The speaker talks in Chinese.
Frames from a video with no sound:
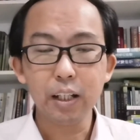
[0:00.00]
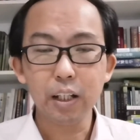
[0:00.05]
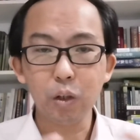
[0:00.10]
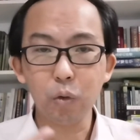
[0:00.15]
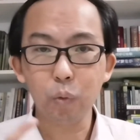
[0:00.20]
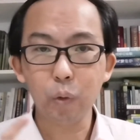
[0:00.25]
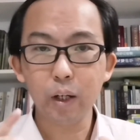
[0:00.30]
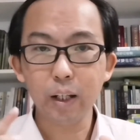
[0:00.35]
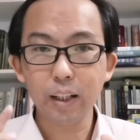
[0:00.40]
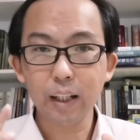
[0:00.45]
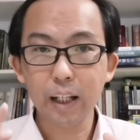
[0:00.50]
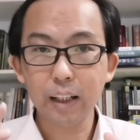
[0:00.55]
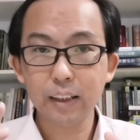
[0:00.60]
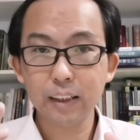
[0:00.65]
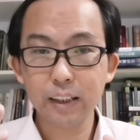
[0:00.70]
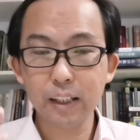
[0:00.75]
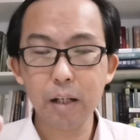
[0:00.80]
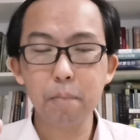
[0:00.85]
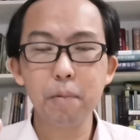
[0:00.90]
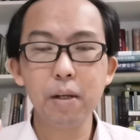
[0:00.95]
因为他
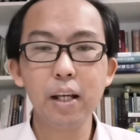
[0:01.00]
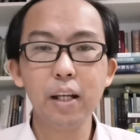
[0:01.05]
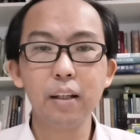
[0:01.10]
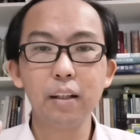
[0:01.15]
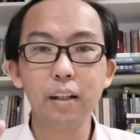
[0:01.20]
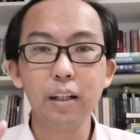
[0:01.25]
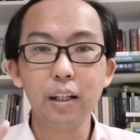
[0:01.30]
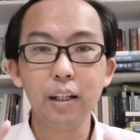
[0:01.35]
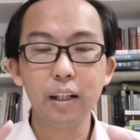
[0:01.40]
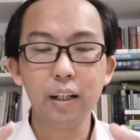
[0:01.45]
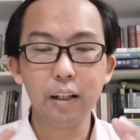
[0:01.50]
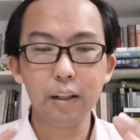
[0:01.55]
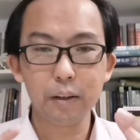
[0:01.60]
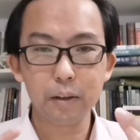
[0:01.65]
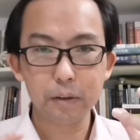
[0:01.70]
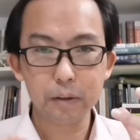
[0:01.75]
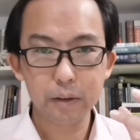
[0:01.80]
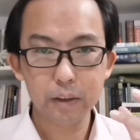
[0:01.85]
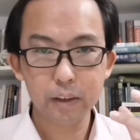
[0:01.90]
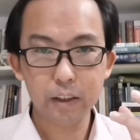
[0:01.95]
前面
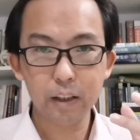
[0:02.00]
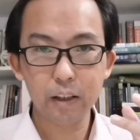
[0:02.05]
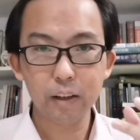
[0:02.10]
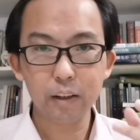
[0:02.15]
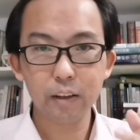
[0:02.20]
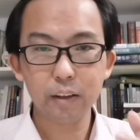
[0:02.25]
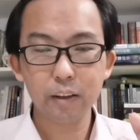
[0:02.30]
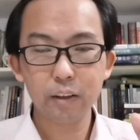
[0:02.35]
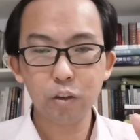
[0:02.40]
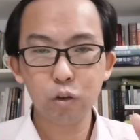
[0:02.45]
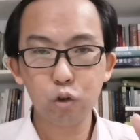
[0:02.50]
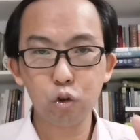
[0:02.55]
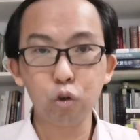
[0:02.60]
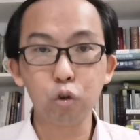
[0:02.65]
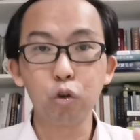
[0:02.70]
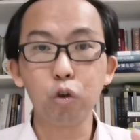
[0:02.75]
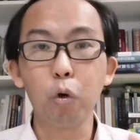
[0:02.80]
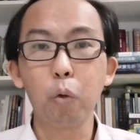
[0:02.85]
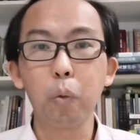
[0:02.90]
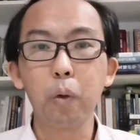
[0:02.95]
呃的
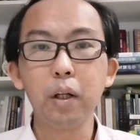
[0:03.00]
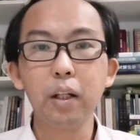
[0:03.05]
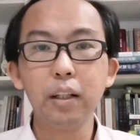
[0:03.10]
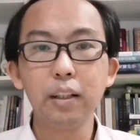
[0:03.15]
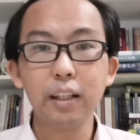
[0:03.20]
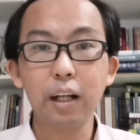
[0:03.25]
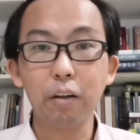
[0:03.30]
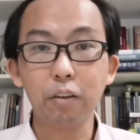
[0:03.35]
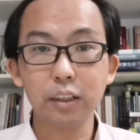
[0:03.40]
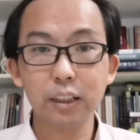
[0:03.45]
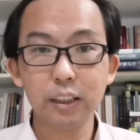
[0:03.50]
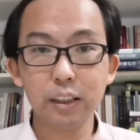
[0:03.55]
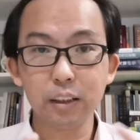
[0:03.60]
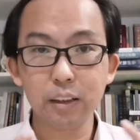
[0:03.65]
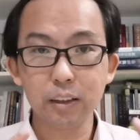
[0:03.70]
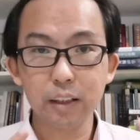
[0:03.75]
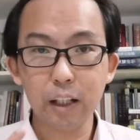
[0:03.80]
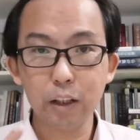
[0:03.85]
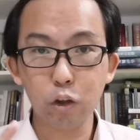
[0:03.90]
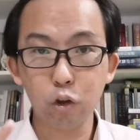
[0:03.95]
举动，导
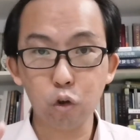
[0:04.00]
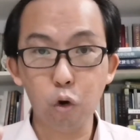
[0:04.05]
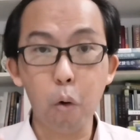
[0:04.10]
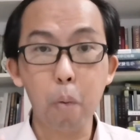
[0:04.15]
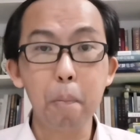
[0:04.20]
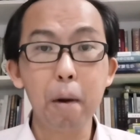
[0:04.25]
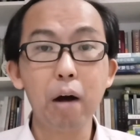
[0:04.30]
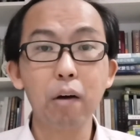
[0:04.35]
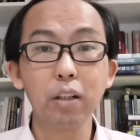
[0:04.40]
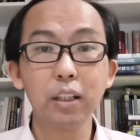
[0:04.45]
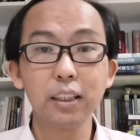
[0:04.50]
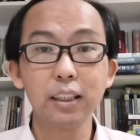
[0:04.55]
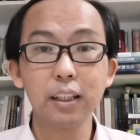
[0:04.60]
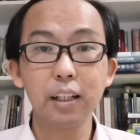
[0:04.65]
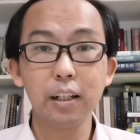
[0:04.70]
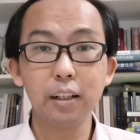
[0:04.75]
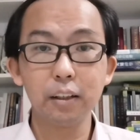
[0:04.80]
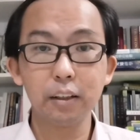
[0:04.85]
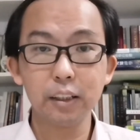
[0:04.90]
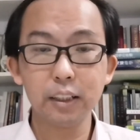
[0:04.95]
致他的同胞以色
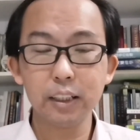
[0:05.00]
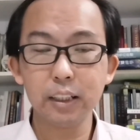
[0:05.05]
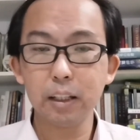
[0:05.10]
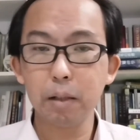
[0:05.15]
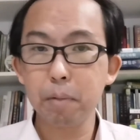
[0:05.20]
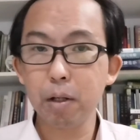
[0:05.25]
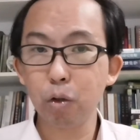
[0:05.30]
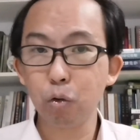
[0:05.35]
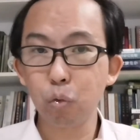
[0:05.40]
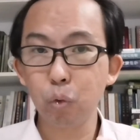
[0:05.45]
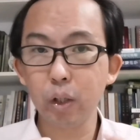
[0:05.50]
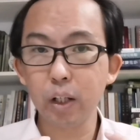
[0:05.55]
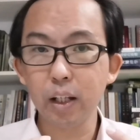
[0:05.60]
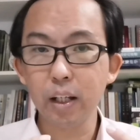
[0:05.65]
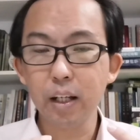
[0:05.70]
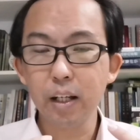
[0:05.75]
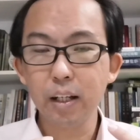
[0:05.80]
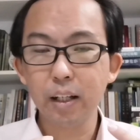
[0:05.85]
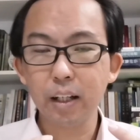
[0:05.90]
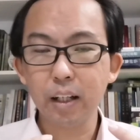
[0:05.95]
列人现在面对
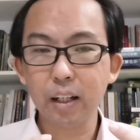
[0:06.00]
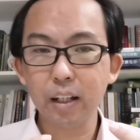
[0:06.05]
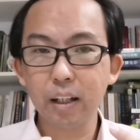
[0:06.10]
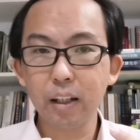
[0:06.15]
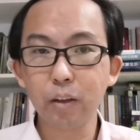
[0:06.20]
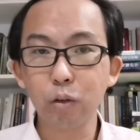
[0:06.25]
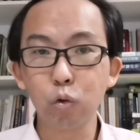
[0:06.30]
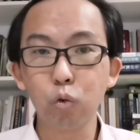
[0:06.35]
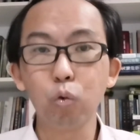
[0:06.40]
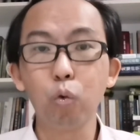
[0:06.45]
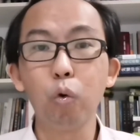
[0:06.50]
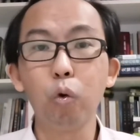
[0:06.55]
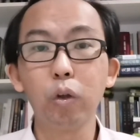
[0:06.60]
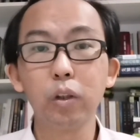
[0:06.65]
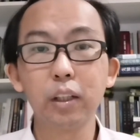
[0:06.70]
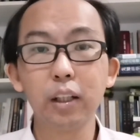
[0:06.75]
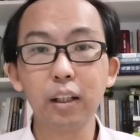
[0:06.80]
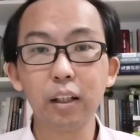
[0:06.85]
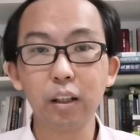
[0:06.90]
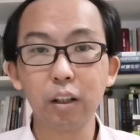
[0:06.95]
更
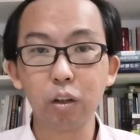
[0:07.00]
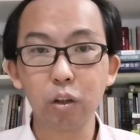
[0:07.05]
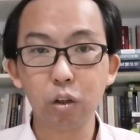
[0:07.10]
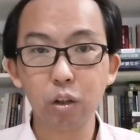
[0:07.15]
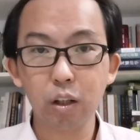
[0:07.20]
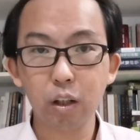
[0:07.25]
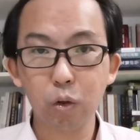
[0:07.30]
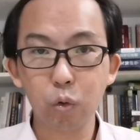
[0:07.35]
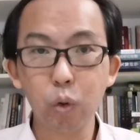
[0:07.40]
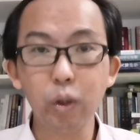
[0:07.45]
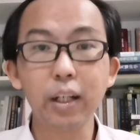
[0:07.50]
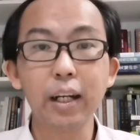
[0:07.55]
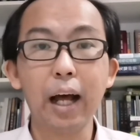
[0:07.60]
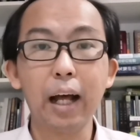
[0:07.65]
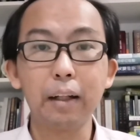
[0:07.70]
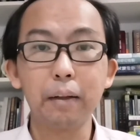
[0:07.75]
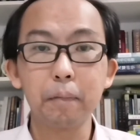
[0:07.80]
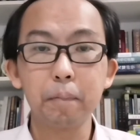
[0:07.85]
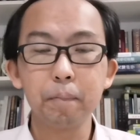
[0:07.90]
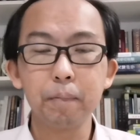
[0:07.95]
多的困
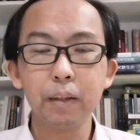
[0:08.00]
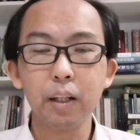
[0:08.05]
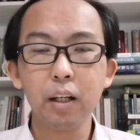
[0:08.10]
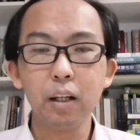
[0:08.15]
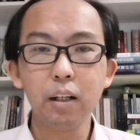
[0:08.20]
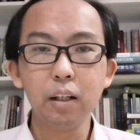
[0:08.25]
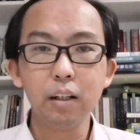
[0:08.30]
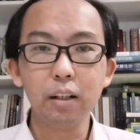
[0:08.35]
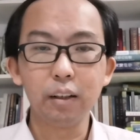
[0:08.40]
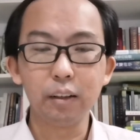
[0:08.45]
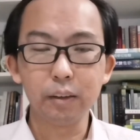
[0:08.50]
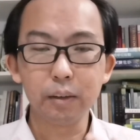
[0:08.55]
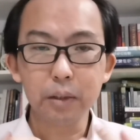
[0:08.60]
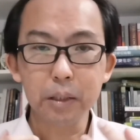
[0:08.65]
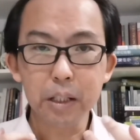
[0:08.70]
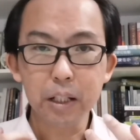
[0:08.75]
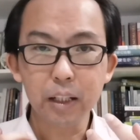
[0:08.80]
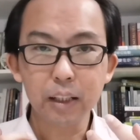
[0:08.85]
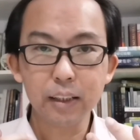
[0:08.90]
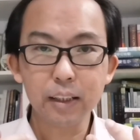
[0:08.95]
难，而
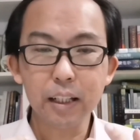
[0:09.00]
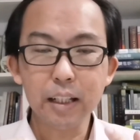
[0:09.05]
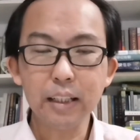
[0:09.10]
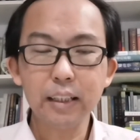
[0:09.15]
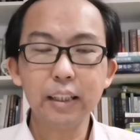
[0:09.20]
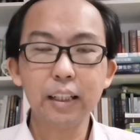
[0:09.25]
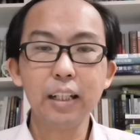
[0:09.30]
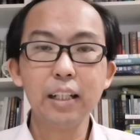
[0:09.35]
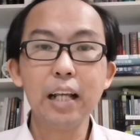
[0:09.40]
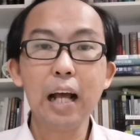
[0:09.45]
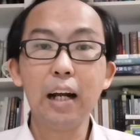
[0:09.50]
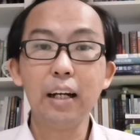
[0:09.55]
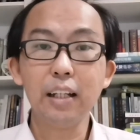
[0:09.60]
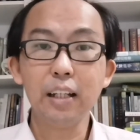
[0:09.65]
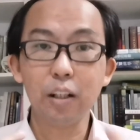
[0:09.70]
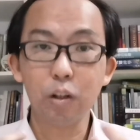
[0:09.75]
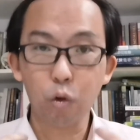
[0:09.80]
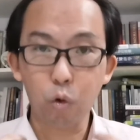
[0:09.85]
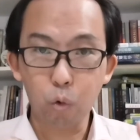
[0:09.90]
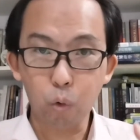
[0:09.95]
这一些的压
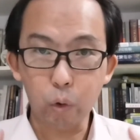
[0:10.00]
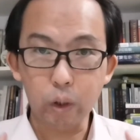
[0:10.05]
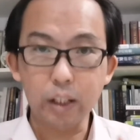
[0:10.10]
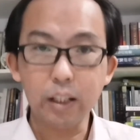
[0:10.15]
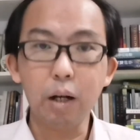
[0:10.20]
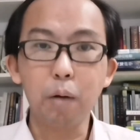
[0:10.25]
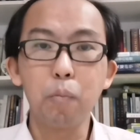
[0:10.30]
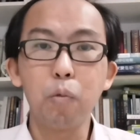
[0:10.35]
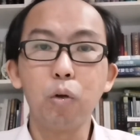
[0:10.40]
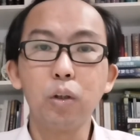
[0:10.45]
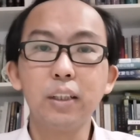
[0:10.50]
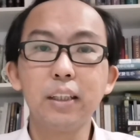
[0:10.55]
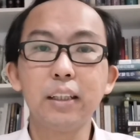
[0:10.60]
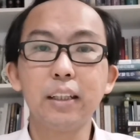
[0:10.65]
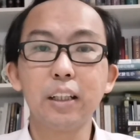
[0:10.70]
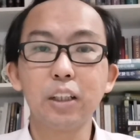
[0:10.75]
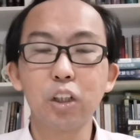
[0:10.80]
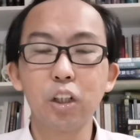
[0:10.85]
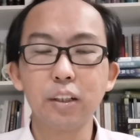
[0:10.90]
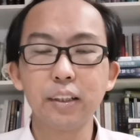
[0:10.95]
力回到莫西
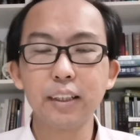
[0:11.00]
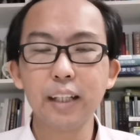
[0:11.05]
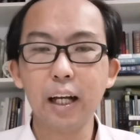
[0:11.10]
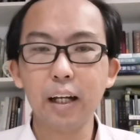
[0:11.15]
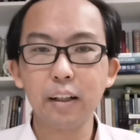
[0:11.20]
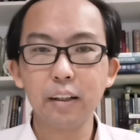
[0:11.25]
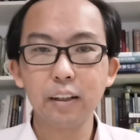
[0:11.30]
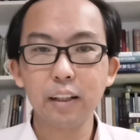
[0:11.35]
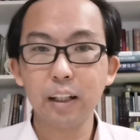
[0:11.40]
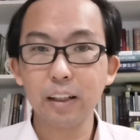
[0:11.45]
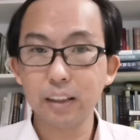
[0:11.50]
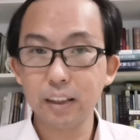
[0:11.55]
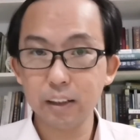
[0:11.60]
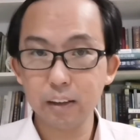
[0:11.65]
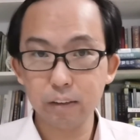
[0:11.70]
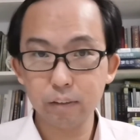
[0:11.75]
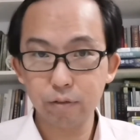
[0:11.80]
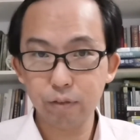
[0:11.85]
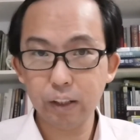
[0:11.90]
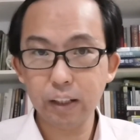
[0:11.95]
的身上，他
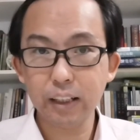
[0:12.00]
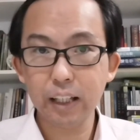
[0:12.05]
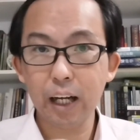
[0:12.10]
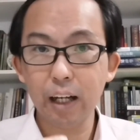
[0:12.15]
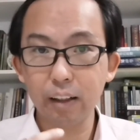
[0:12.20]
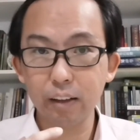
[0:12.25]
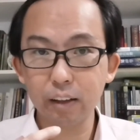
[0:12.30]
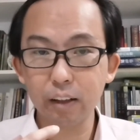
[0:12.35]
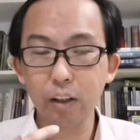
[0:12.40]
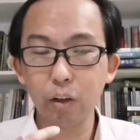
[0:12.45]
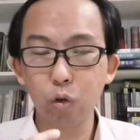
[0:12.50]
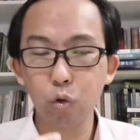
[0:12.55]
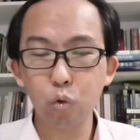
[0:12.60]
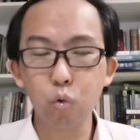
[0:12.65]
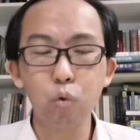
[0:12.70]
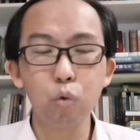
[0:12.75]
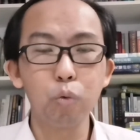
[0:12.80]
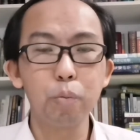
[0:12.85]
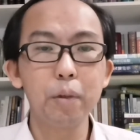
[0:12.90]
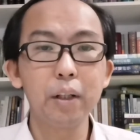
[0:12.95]
是非常的
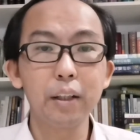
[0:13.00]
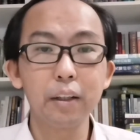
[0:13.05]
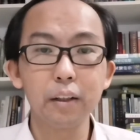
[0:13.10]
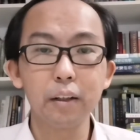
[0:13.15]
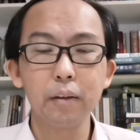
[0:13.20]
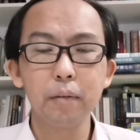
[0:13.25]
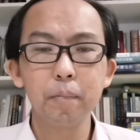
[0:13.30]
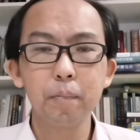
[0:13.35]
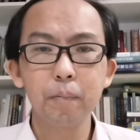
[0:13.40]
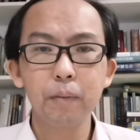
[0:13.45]
苦闷的。